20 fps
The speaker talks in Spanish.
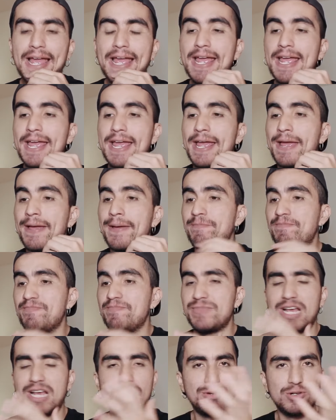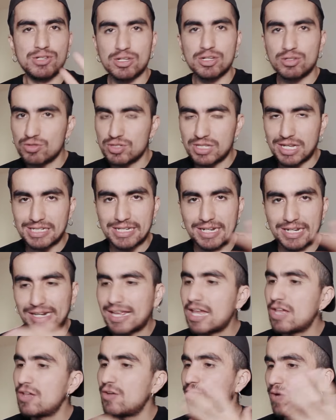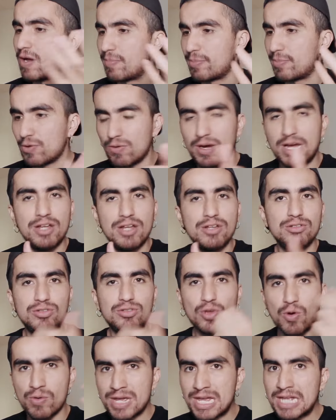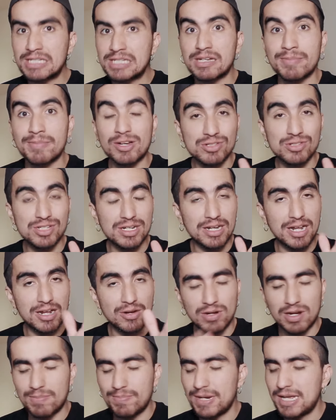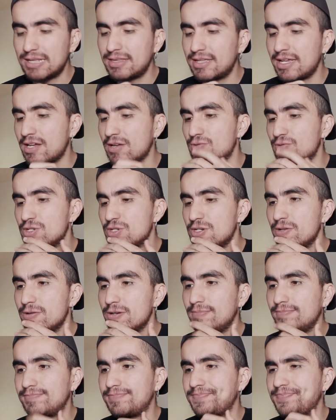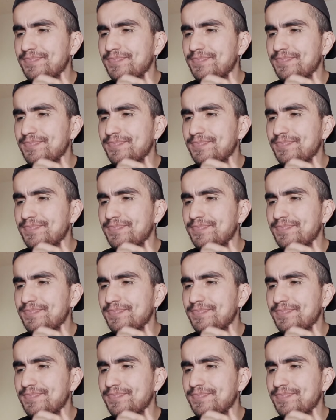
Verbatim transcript: Eh, ya el proceso está cerrado, fue aprobado, todo bien, ya me consignaron la plata inclusive.